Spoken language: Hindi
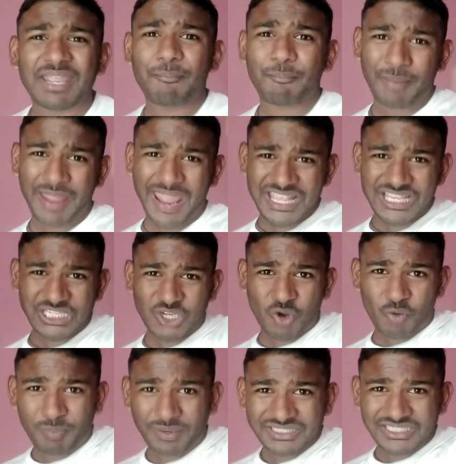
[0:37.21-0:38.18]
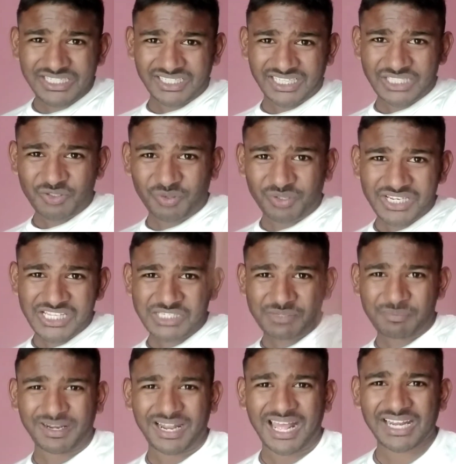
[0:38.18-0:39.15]
बेंच के ऊपर चढ़ के तू रील्स
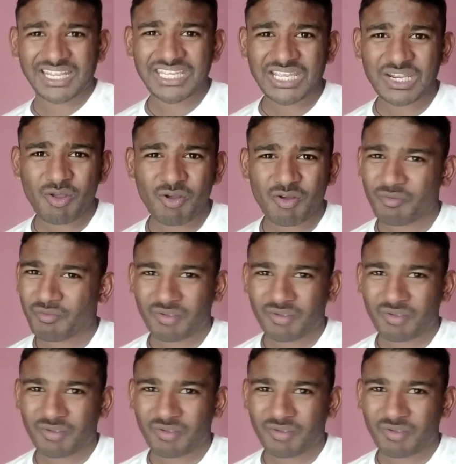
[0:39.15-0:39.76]
बना रही है लोग